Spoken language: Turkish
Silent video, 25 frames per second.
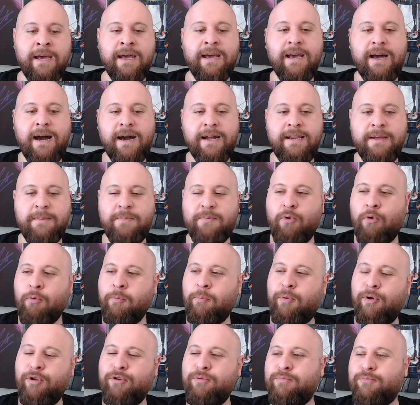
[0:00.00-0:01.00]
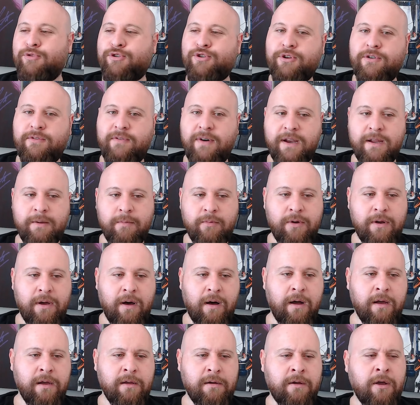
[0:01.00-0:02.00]
hani hep o bölünmüşlük var ya böyle
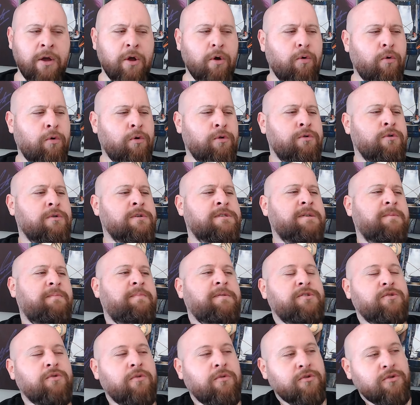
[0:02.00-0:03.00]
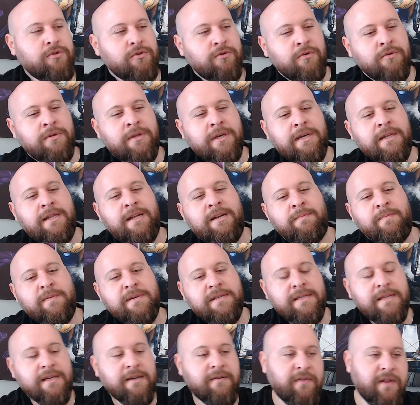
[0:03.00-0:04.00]
hayır oluyorsa biz olsun ötekiler
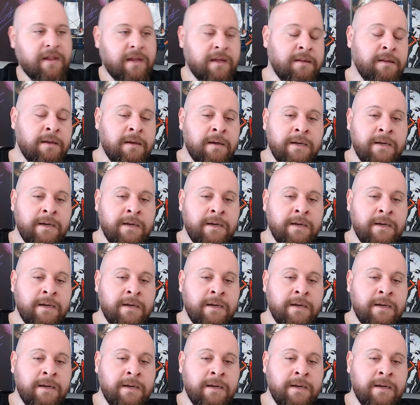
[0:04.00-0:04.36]
pislik falan.